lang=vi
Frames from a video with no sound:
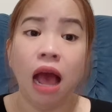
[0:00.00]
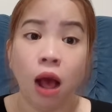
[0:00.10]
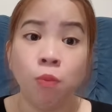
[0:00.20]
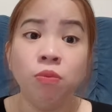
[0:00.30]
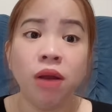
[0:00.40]

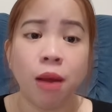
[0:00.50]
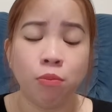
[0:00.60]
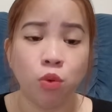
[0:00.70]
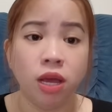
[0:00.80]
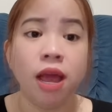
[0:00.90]
Ổng
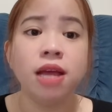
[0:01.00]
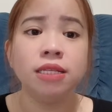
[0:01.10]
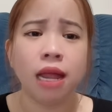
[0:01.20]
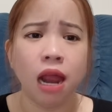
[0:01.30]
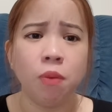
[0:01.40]
nằm ngoài ghế
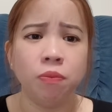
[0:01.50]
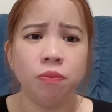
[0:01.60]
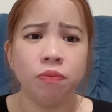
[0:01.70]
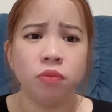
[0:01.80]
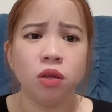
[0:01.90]
salon
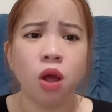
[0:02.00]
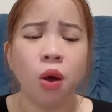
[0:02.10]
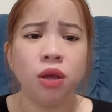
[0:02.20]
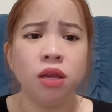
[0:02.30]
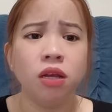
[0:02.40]

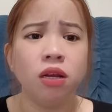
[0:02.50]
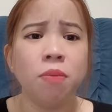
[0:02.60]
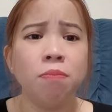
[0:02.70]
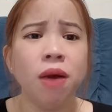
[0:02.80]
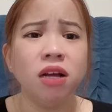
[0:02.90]
Coi nó
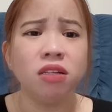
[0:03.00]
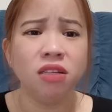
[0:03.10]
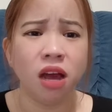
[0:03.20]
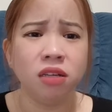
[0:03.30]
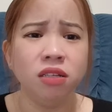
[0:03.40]
bất
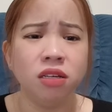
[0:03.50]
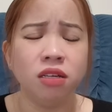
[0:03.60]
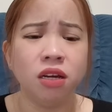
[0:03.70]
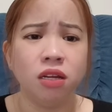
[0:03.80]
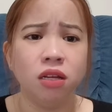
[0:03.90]
nhẫn chưa